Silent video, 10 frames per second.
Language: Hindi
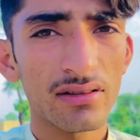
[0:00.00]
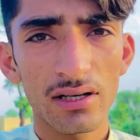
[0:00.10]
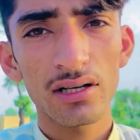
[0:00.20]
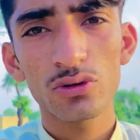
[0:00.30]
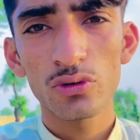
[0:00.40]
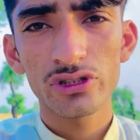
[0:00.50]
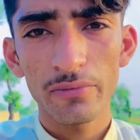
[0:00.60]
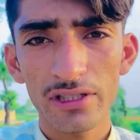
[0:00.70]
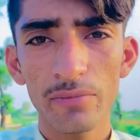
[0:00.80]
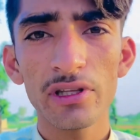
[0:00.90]
संगत को
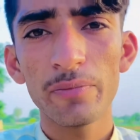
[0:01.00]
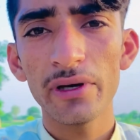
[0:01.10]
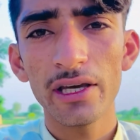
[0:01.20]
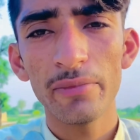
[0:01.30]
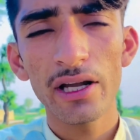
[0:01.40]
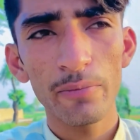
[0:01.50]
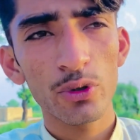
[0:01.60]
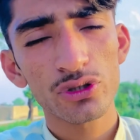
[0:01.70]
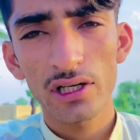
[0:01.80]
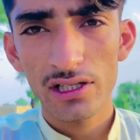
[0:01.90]
समझ आती पी है मेरा
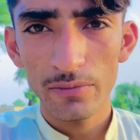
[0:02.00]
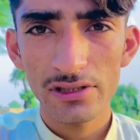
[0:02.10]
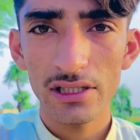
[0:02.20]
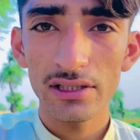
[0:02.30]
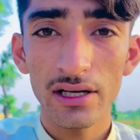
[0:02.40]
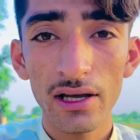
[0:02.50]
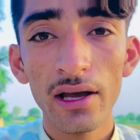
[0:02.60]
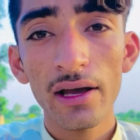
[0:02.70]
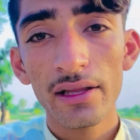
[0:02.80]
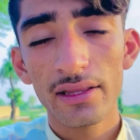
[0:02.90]
इमोशनल समझ सकते
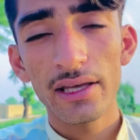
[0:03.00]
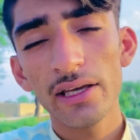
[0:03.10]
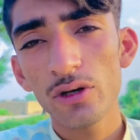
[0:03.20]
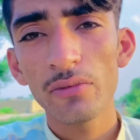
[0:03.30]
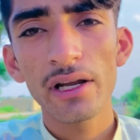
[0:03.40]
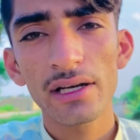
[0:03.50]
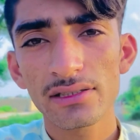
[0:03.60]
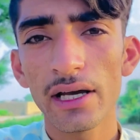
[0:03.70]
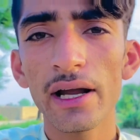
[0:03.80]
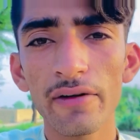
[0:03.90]
हैं तो इो मेरे
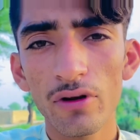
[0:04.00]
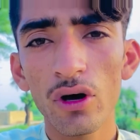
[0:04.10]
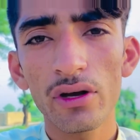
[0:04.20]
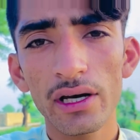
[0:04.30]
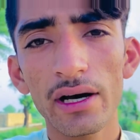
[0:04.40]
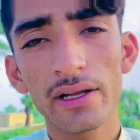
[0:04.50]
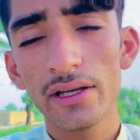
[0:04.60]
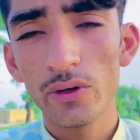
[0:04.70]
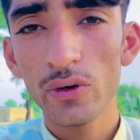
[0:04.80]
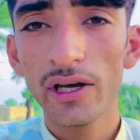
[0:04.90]
एंड ब्लॉग
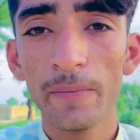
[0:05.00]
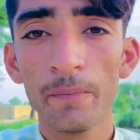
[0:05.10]
आखिरी हुए